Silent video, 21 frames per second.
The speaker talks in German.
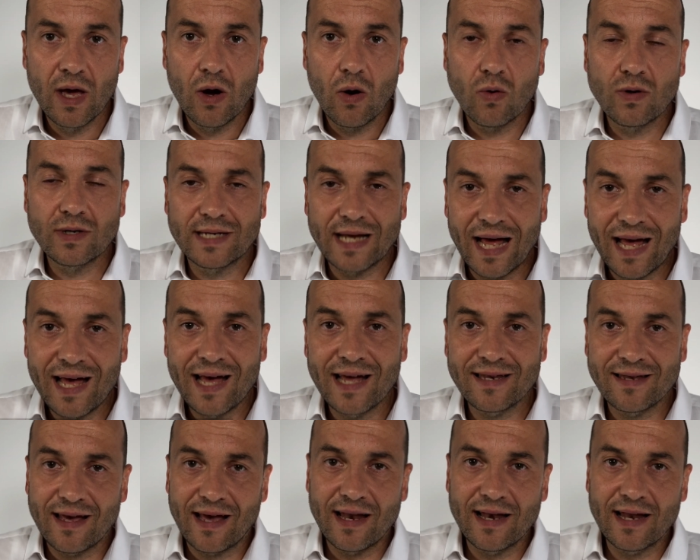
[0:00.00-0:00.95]
Und da
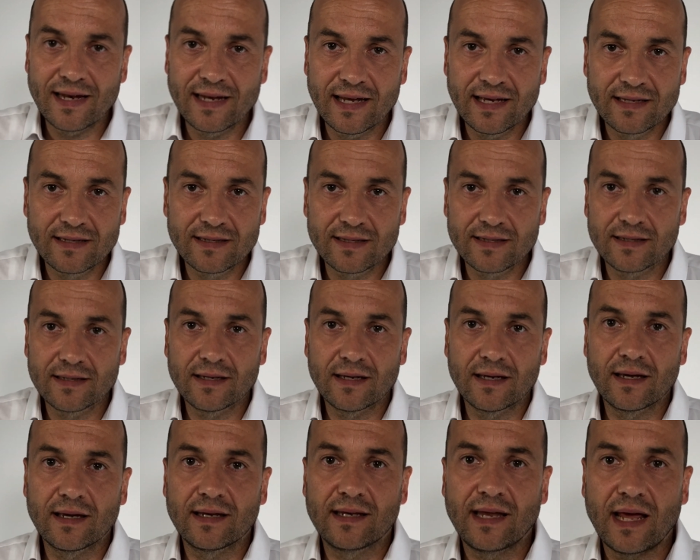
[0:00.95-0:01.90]
hatte allerdings
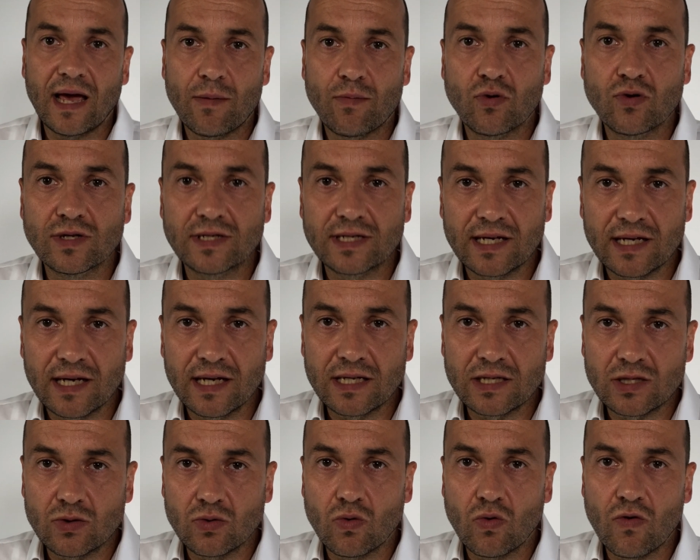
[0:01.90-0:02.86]
äh, der
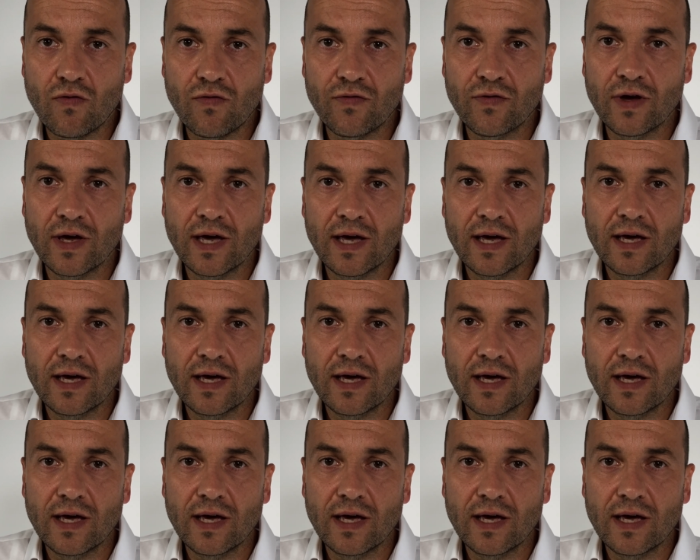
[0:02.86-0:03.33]
Bundesgerichtshof